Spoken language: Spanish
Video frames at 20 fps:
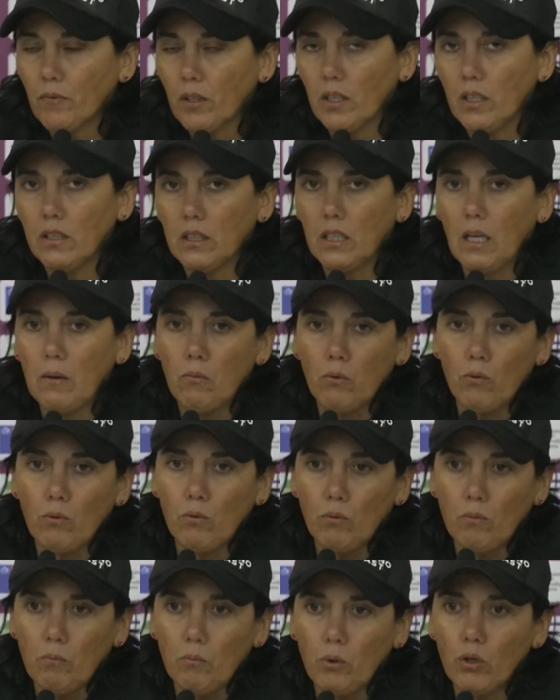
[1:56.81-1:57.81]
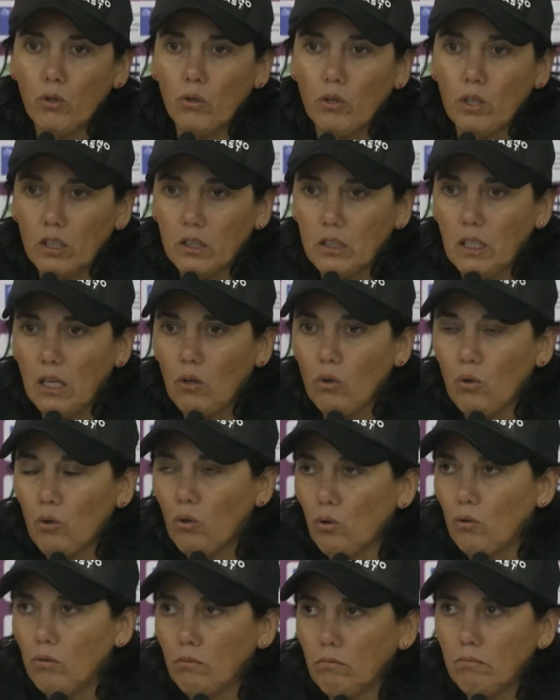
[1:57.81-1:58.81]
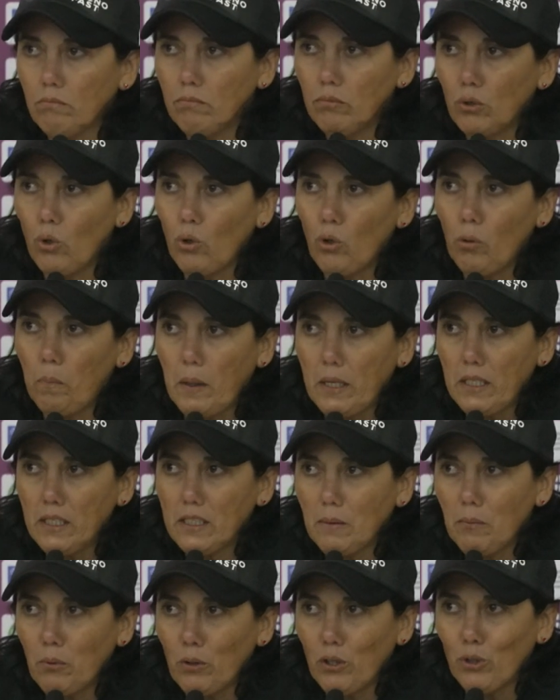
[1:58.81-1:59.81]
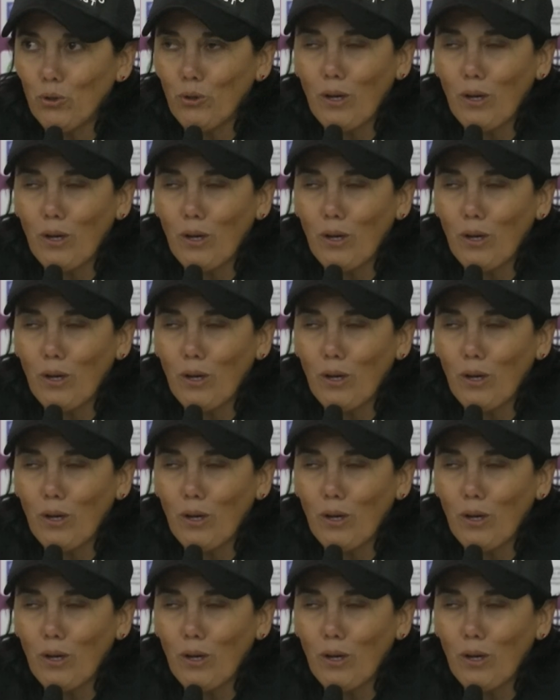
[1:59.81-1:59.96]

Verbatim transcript: Estamos muy conectados con todos los países porque